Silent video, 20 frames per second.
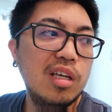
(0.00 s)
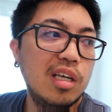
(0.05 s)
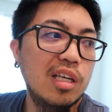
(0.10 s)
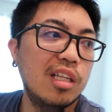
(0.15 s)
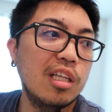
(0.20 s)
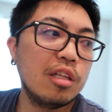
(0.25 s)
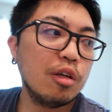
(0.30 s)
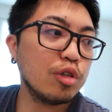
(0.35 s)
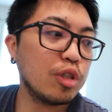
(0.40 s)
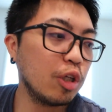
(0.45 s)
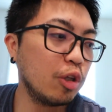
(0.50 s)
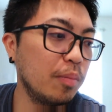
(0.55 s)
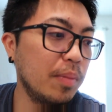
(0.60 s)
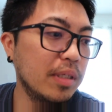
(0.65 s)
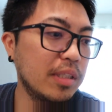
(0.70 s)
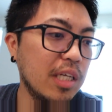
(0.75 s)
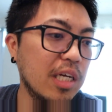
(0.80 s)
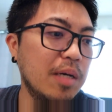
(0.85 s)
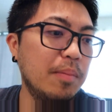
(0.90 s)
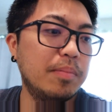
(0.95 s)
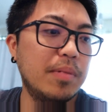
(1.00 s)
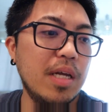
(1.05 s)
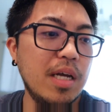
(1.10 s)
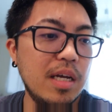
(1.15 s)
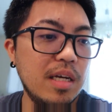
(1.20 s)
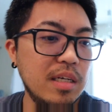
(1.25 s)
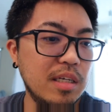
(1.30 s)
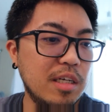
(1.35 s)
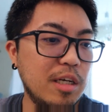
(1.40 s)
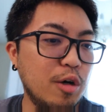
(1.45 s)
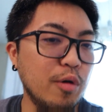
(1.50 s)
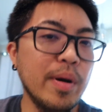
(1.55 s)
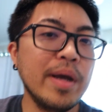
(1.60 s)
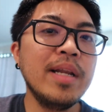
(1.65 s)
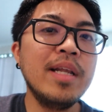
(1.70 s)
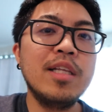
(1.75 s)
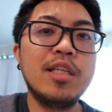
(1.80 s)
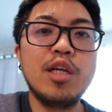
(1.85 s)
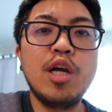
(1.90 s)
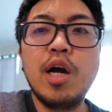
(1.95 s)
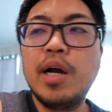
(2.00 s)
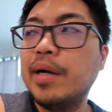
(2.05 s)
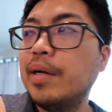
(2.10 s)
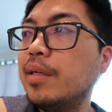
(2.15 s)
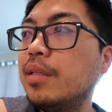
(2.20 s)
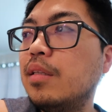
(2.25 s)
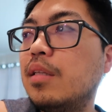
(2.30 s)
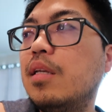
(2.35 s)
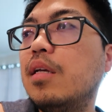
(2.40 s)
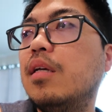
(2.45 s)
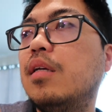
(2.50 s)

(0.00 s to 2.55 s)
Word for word: hindi daw siya tumatanggap ng credit card.